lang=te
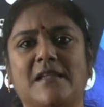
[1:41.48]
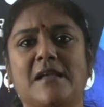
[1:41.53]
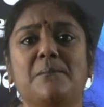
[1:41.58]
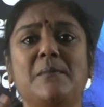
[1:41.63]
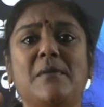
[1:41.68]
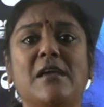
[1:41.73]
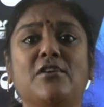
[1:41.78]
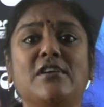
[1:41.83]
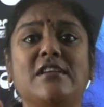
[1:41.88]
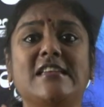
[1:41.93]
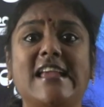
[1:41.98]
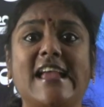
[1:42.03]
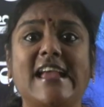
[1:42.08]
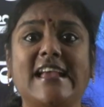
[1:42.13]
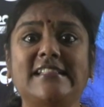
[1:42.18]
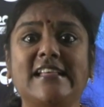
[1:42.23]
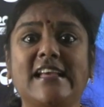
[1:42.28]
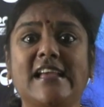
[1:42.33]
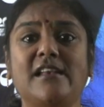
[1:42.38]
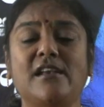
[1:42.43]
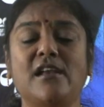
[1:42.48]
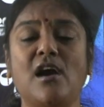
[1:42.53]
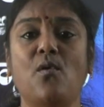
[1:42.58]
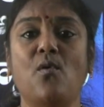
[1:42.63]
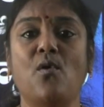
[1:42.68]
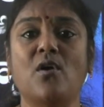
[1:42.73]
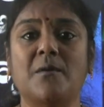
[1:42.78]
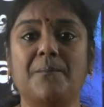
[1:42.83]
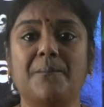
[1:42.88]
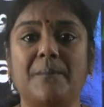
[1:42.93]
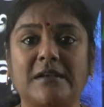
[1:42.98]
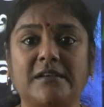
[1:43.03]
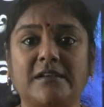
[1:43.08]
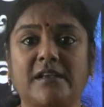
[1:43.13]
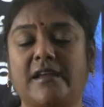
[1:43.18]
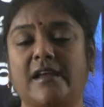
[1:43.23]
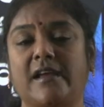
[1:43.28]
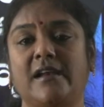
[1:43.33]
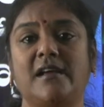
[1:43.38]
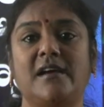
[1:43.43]
మీకు ఏదైనా ఒక
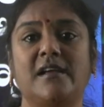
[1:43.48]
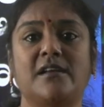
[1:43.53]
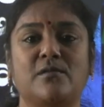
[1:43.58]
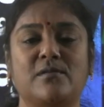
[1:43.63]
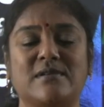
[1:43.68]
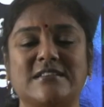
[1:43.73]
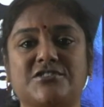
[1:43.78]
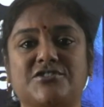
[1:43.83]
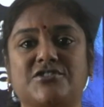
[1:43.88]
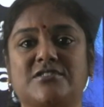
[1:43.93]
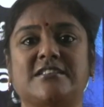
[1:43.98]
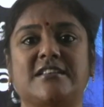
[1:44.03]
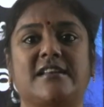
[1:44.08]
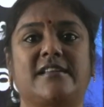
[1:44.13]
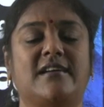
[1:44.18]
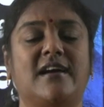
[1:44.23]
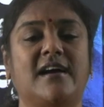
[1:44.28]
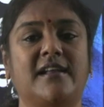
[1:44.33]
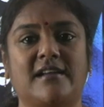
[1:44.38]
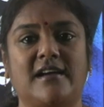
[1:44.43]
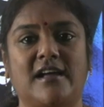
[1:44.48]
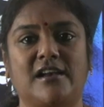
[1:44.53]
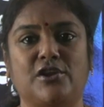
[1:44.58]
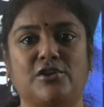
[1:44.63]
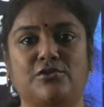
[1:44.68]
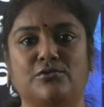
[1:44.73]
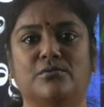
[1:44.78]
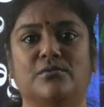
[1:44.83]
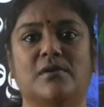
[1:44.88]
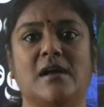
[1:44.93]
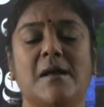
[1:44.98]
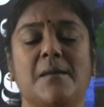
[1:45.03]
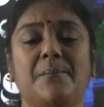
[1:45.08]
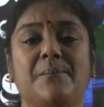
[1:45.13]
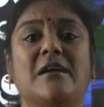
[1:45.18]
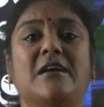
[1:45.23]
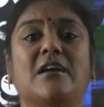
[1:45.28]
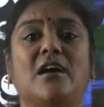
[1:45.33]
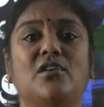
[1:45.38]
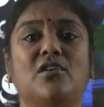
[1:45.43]
పర్టిక్యులర్ క్వశ్చన్ సరిగ్గా రాలేదు
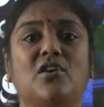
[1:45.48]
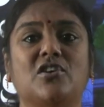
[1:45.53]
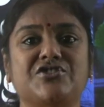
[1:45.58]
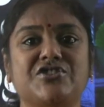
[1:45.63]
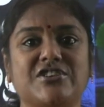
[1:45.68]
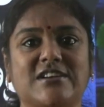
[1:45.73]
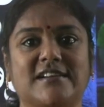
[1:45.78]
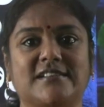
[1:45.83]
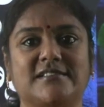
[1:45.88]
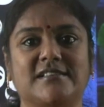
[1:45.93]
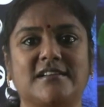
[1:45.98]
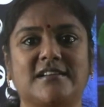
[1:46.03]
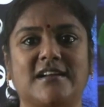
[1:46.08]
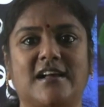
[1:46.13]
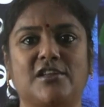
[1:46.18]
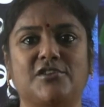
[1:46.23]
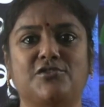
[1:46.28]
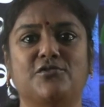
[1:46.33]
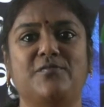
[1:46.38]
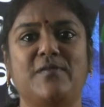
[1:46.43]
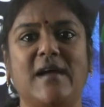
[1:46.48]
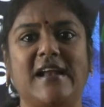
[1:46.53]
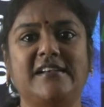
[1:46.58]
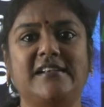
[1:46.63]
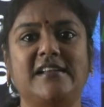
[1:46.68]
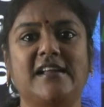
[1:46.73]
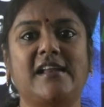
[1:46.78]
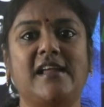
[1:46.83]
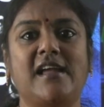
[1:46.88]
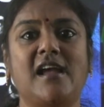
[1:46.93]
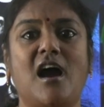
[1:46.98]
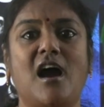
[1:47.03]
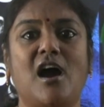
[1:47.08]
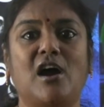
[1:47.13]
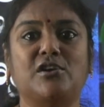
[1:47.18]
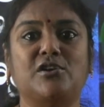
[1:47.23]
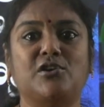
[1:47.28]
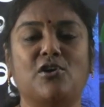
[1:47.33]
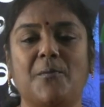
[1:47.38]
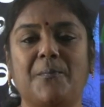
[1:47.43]
మీకు ఆ లాజిక్ అర్థం కాలేదు వెంటనే ఆ
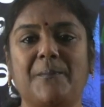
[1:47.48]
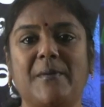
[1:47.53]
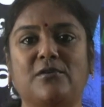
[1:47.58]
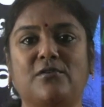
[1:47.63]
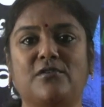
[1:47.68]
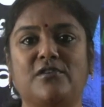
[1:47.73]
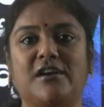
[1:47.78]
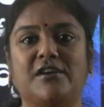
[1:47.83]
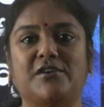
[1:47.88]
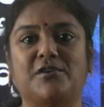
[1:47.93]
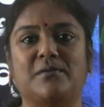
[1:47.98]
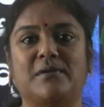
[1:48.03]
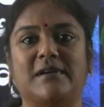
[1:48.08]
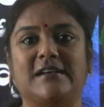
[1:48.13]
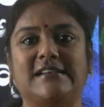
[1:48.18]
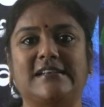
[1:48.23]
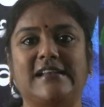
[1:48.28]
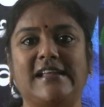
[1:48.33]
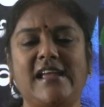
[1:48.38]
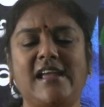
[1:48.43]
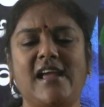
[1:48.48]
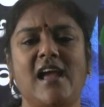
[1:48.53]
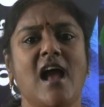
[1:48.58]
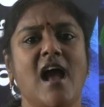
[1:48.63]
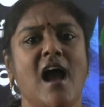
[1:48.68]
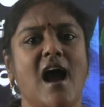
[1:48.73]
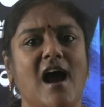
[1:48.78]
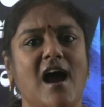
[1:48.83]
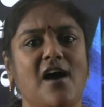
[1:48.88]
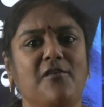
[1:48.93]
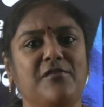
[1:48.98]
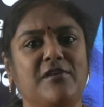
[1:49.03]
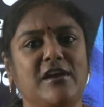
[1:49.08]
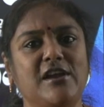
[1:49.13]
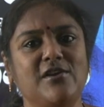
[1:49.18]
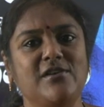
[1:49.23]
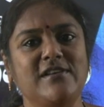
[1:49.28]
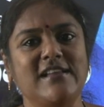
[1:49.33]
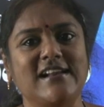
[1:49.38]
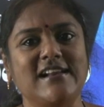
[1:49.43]
టాపిక్ ఉన్నటువంటి ఆ
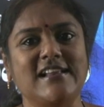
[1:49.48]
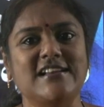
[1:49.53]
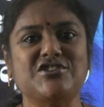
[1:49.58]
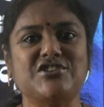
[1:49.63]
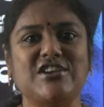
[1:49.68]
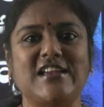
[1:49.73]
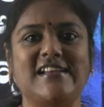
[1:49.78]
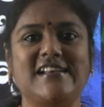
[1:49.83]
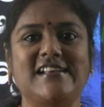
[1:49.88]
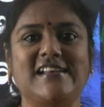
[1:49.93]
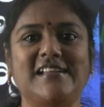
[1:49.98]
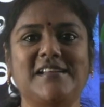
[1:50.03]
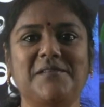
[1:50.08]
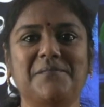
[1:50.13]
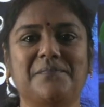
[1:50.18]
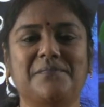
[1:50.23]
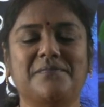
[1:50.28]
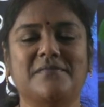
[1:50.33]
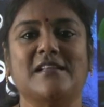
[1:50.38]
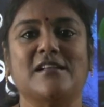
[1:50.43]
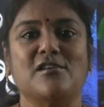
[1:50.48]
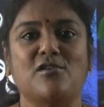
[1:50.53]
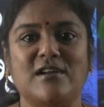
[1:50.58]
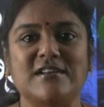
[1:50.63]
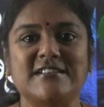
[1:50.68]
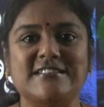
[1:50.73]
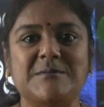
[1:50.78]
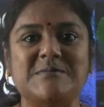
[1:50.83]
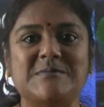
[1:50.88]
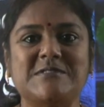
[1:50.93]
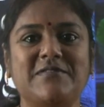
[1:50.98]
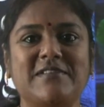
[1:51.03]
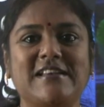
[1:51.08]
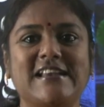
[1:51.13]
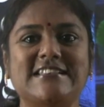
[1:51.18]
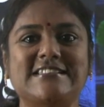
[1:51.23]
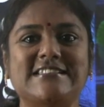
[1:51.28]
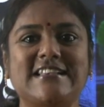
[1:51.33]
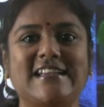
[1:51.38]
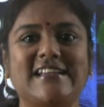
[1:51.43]
వీడియోని క్లిక్ చేయండి కాన్సెప్ట్స్
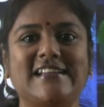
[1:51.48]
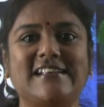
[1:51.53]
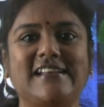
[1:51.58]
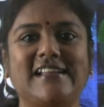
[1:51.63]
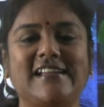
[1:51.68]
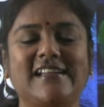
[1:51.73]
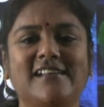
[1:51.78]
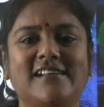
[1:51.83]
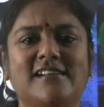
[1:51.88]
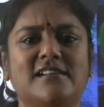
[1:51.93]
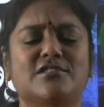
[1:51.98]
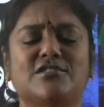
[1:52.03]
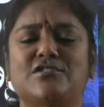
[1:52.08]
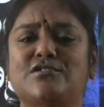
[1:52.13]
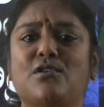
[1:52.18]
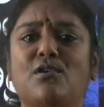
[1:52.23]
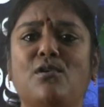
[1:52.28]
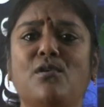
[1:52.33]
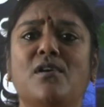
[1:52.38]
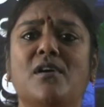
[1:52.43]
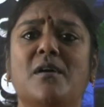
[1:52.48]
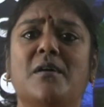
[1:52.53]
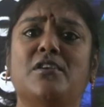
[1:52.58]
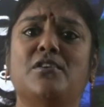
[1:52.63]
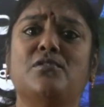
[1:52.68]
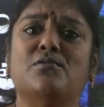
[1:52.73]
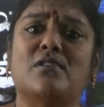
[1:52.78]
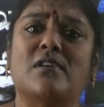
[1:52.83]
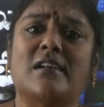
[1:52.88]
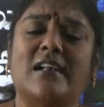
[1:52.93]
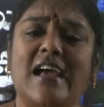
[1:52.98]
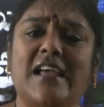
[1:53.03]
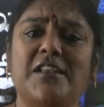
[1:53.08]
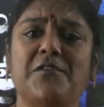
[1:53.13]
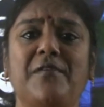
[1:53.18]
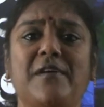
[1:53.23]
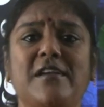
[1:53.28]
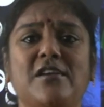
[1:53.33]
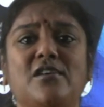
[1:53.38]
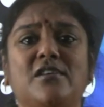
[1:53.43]
వినేసేయండి సో యూ
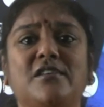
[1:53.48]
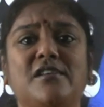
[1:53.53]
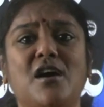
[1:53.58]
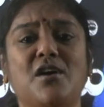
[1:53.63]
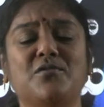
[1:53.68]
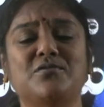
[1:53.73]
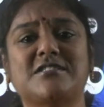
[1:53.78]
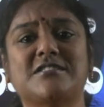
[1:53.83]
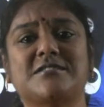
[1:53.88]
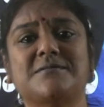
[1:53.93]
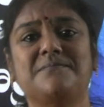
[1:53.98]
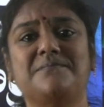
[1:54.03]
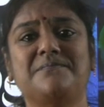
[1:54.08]
క్లారిఫై యువర్ డౌట్స్